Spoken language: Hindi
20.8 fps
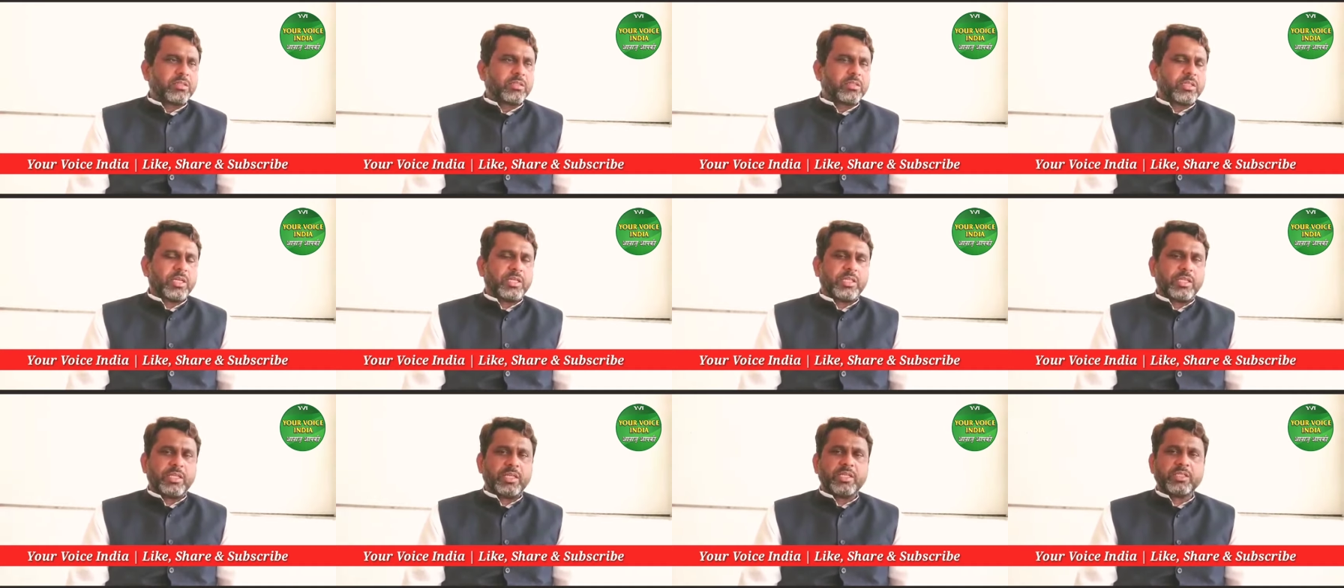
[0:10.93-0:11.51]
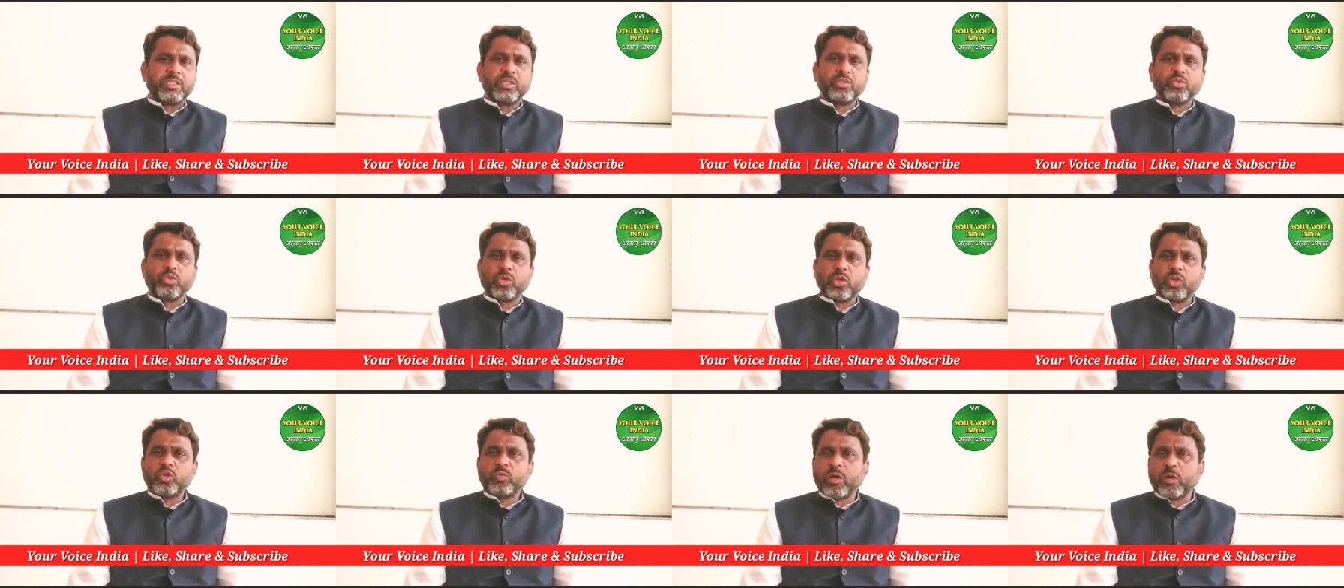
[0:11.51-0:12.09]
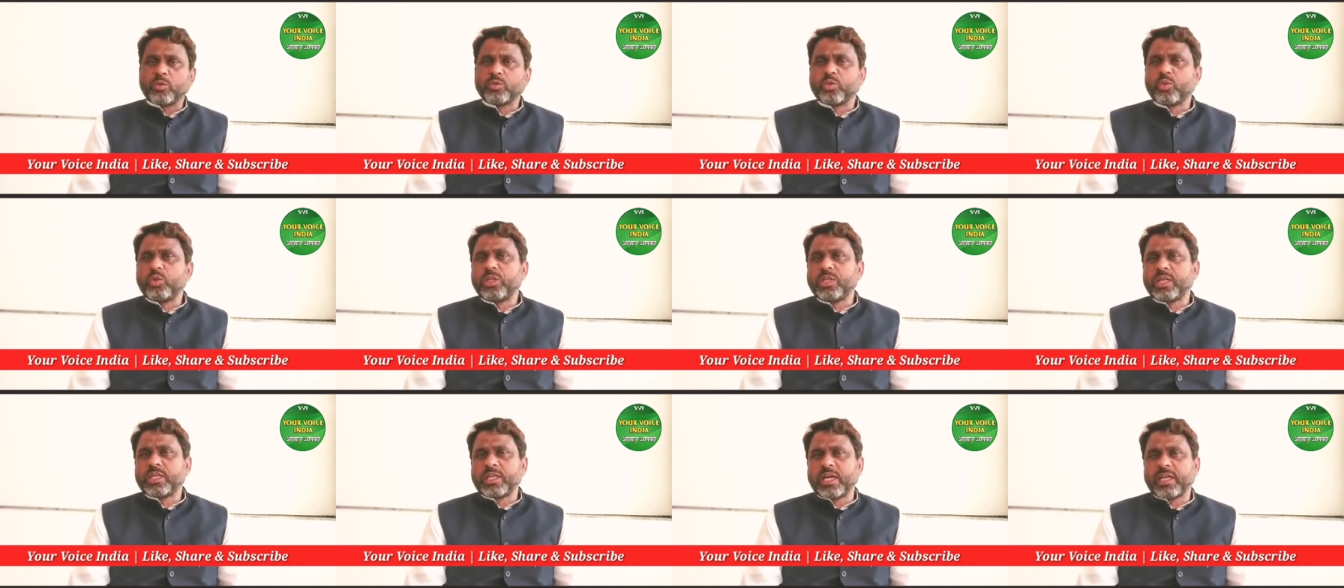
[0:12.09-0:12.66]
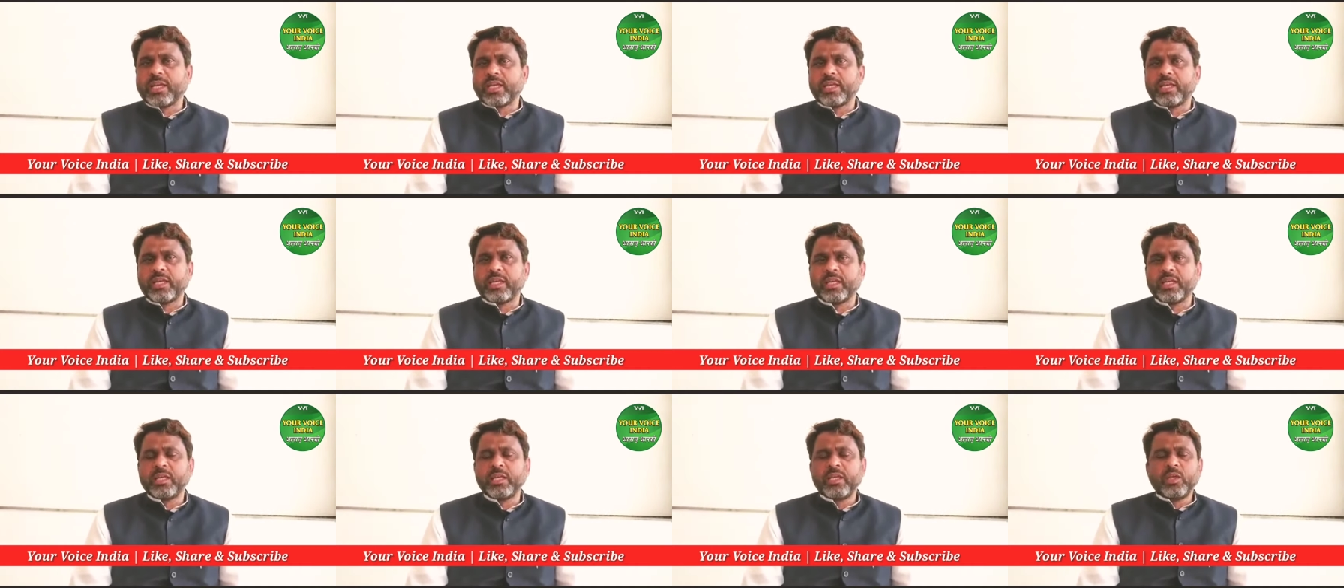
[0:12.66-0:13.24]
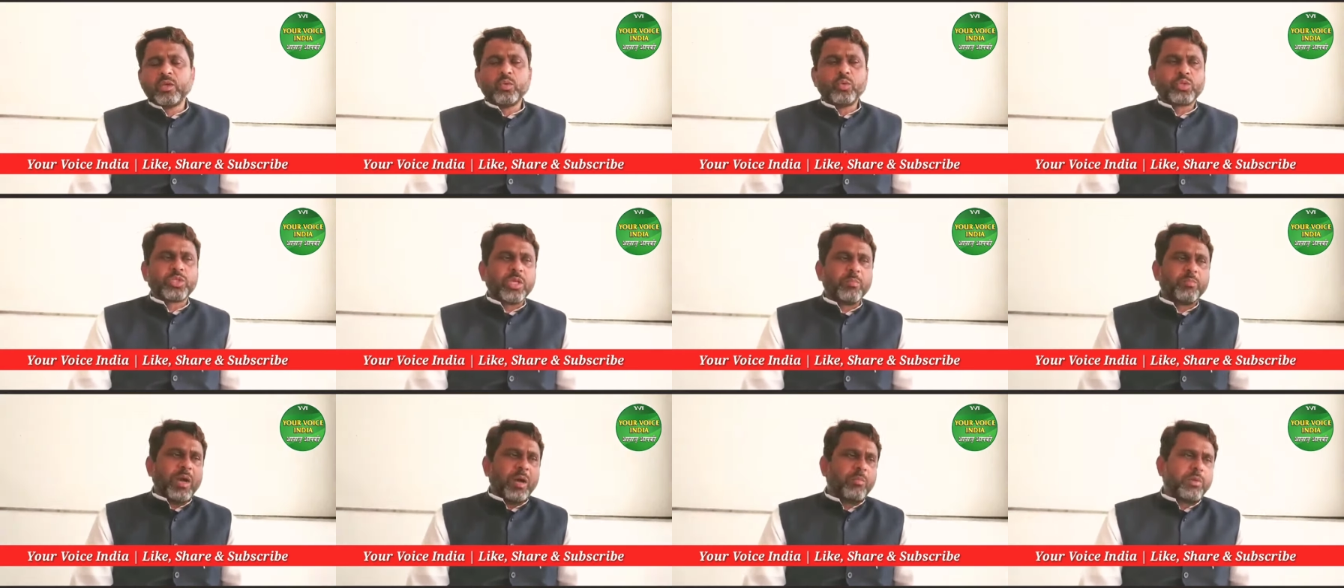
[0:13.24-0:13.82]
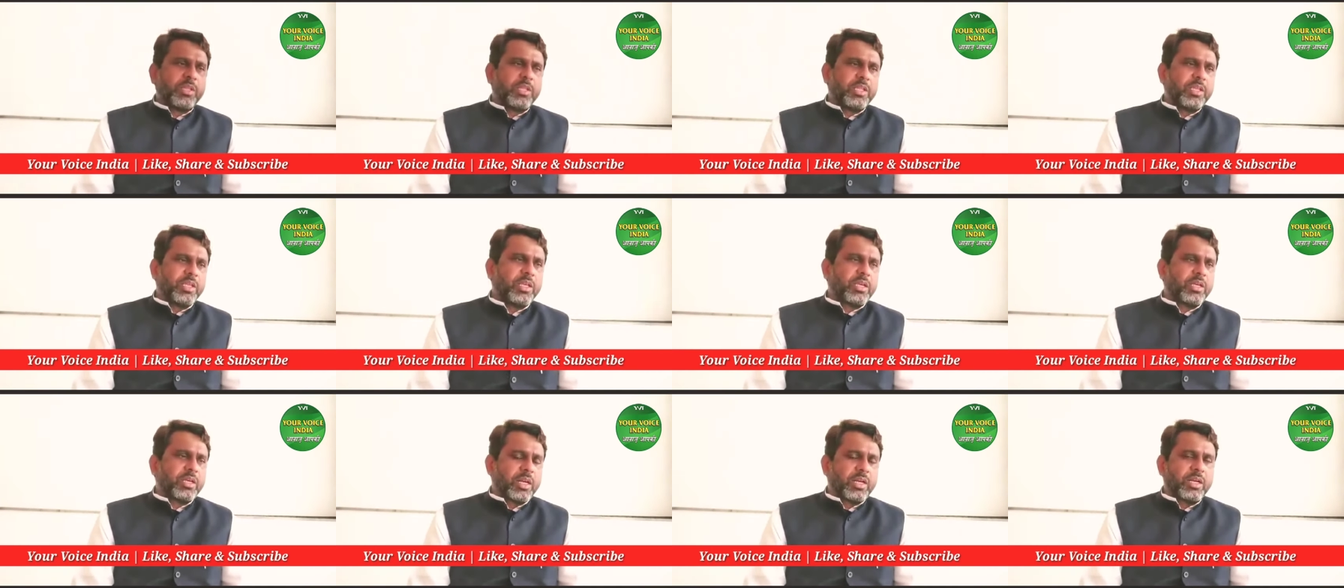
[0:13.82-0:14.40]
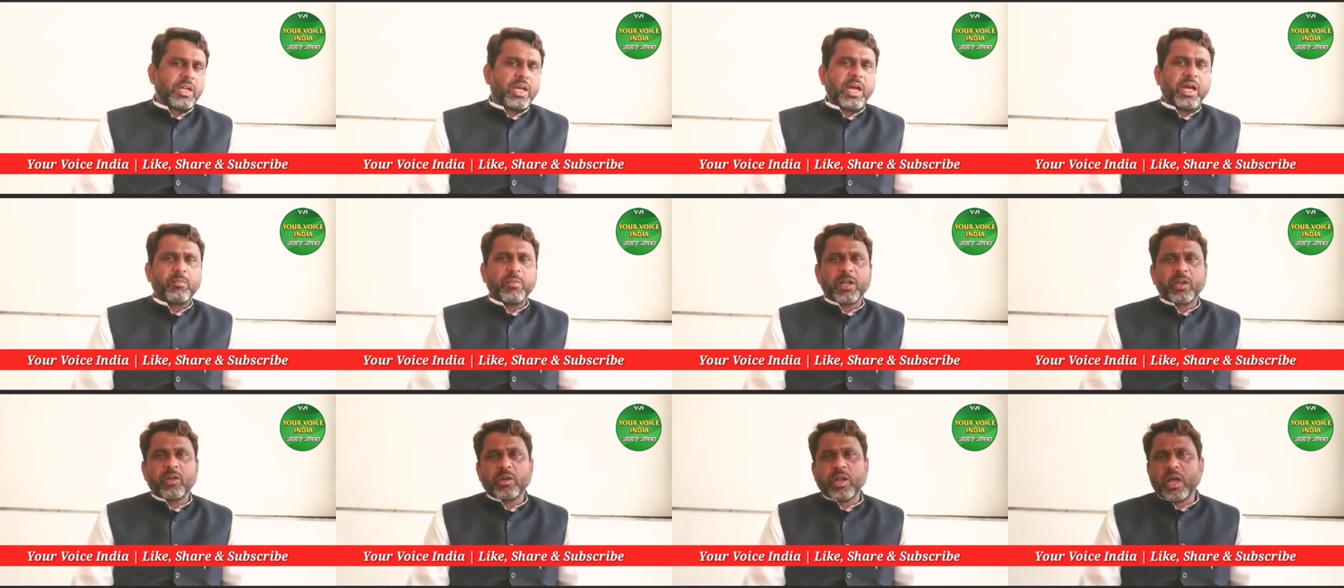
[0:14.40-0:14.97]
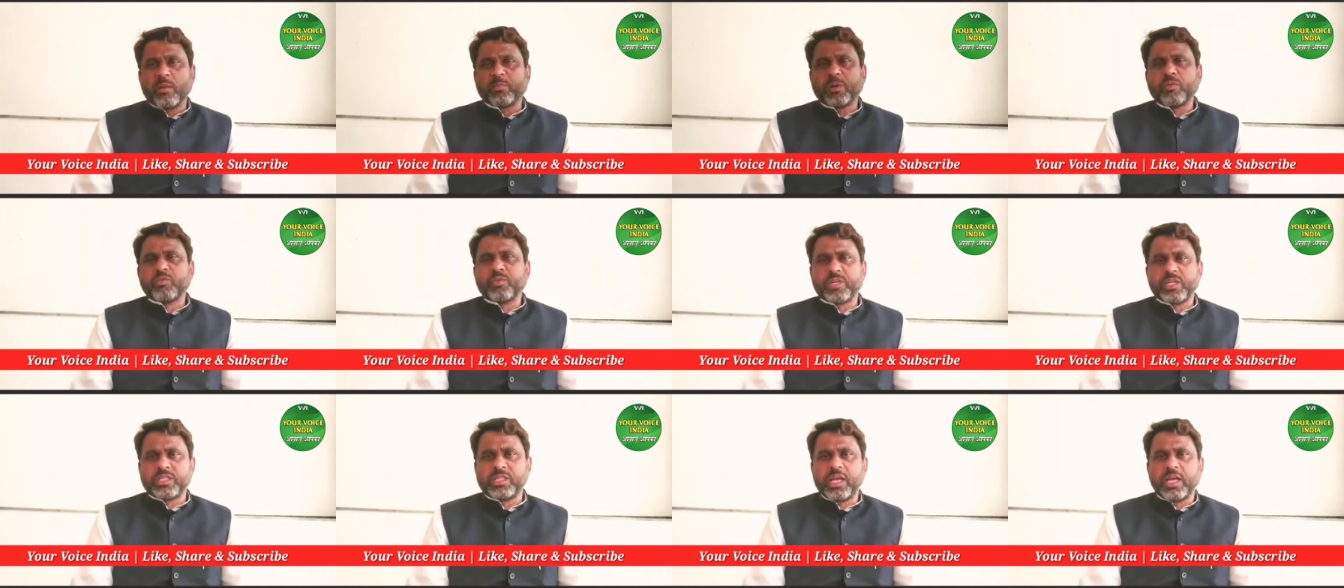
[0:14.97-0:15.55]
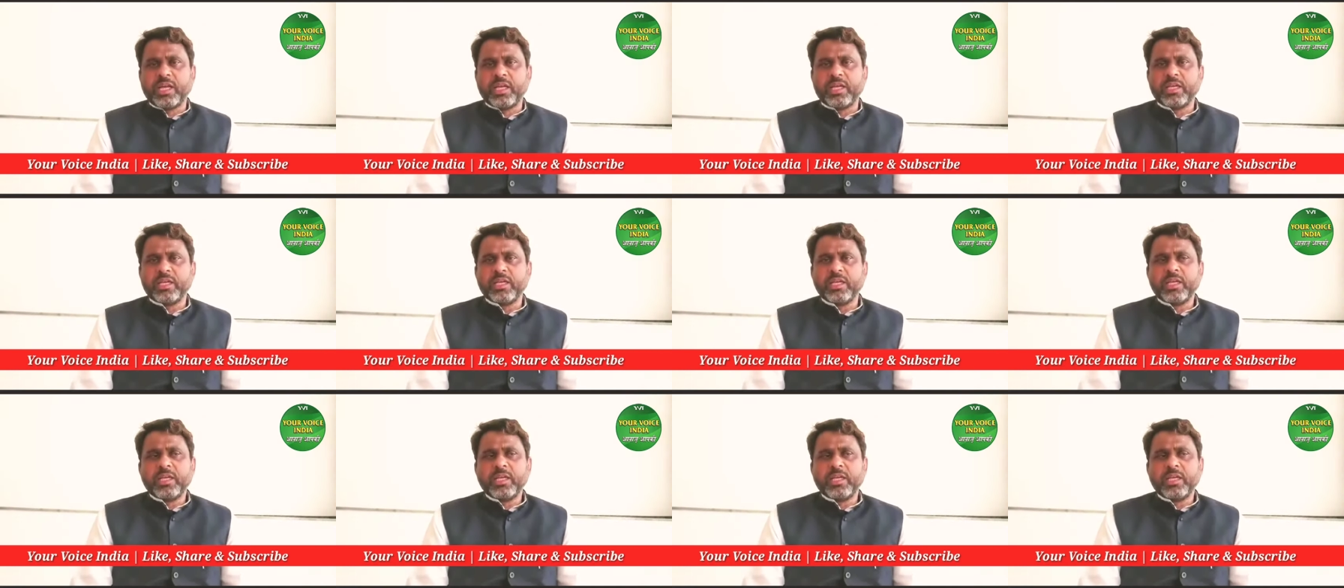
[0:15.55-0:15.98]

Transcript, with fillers: के जरिए से जो रहनुमा वसूल दिए जा रहे हैं उसकी पाबंदी करना हमारा और आपका फरीजा है